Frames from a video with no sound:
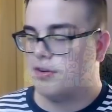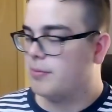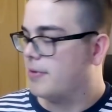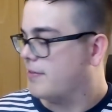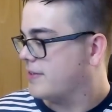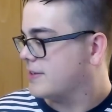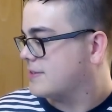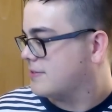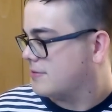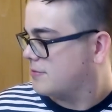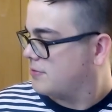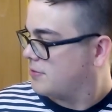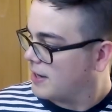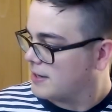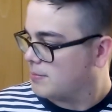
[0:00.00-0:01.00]
nochmal was
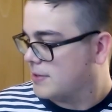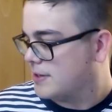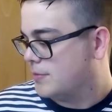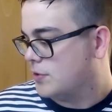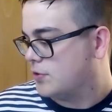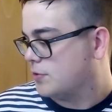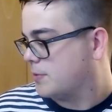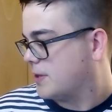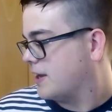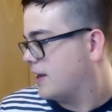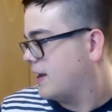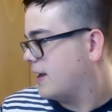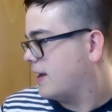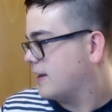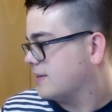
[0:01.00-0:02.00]
vielleicht mit dem
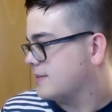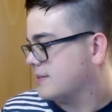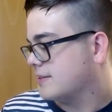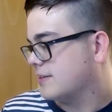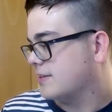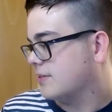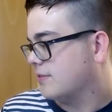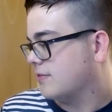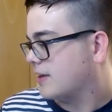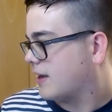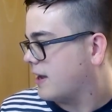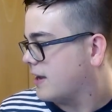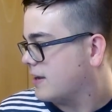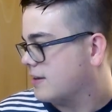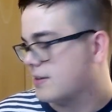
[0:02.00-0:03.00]
YouTube-Kanal hat, äh, irgendwie
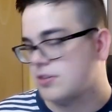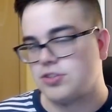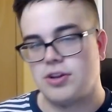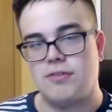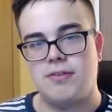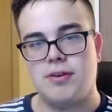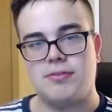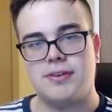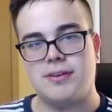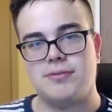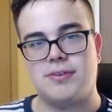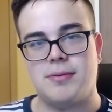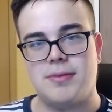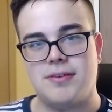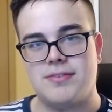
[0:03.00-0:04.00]
rein. Da schauen wir auf jeden
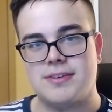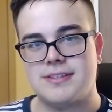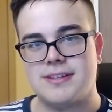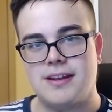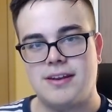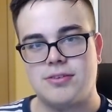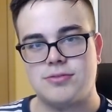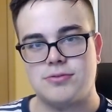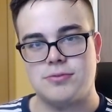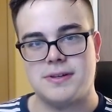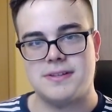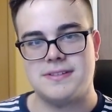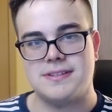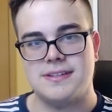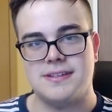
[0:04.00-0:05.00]
Fall mal, was da noch so
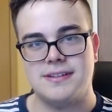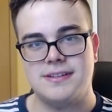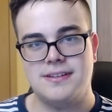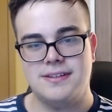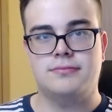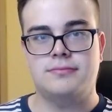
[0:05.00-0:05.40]
passiert.